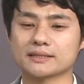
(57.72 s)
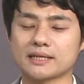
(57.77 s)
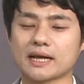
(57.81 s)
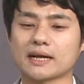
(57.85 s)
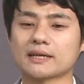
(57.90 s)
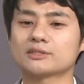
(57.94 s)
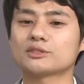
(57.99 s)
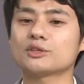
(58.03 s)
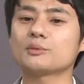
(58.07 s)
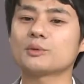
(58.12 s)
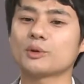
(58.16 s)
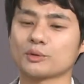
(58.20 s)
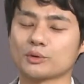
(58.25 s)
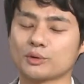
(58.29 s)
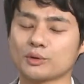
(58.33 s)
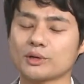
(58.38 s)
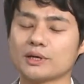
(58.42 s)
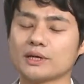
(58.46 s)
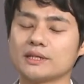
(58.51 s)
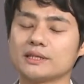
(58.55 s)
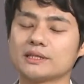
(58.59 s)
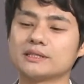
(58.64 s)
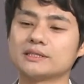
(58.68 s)
장점이
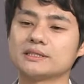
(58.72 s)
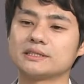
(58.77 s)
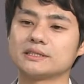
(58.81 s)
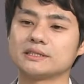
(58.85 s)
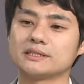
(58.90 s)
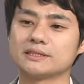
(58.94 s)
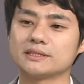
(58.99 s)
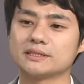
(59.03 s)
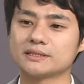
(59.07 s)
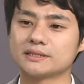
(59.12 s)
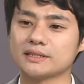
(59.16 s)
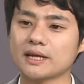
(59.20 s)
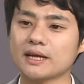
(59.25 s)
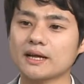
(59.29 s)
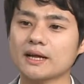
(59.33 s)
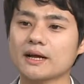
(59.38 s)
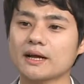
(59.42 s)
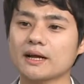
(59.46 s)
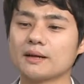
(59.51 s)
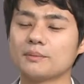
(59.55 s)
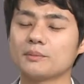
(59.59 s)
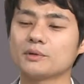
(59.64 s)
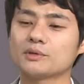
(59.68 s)
어떤 게 있는지를
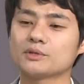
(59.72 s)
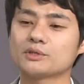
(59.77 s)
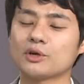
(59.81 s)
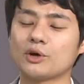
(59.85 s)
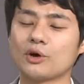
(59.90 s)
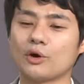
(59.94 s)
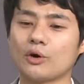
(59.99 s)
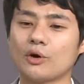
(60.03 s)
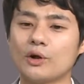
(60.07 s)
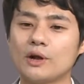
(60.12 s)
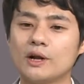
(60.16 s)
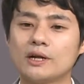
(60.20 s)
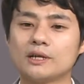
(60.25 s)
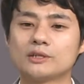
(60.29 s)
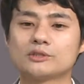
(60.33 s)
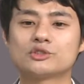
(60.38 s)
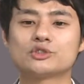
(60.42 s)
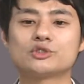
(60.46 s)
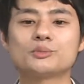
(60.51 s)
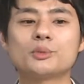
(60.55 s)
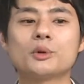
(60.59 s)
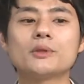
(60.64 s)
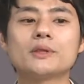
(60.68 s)
생각하면서
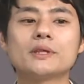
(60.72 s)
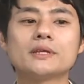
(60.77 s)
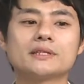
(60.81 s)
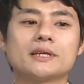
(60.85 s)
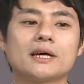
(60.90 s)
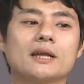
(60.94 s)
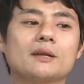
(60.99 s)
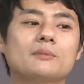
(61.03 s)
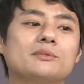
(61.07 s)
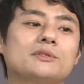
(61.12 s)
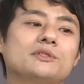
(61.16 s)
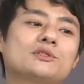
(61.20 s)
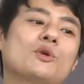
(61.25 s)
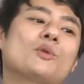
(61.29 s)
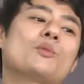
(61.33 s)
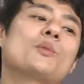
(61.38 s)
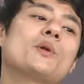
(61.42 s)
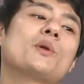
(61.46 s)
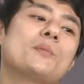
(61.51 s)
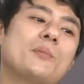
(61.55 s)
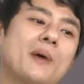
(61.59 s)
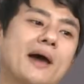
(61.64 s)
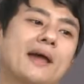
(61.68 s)
주변에 사람들이
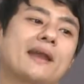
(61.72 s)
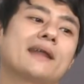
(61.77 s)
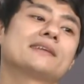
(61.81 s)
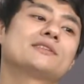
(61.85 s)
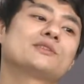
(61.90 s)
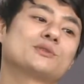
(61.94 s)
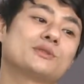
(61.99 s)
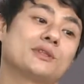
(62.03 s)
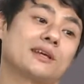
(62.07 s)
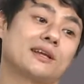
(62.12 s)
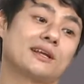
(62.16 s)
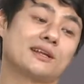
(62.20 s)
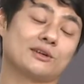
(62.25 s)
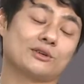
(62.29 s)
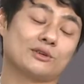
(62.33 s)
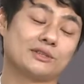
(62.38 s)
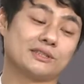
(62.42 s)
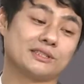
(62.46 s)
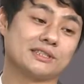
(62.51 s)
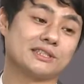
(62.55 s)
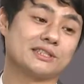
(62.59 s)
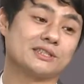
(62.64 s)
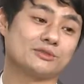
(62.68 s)
정말
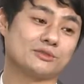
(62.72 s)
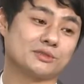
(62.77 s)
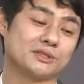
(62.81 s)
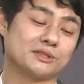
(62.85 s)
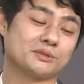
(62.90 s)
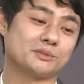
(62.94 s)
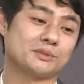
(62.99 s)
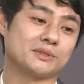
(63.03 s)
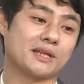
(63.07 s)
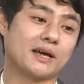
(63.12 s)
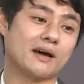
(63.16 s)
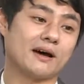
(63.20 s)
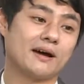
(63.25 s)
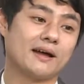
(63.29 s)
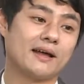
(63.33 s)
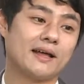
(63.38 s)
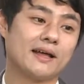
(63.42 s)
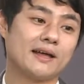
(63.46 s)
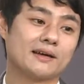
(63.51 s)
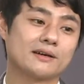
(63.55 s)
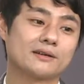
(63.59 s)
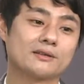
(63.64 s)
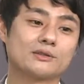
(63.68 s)
많아졌다는걸 느끼고 있습니다.
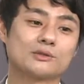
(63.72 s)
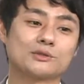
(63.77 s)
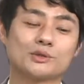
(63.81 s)
그리고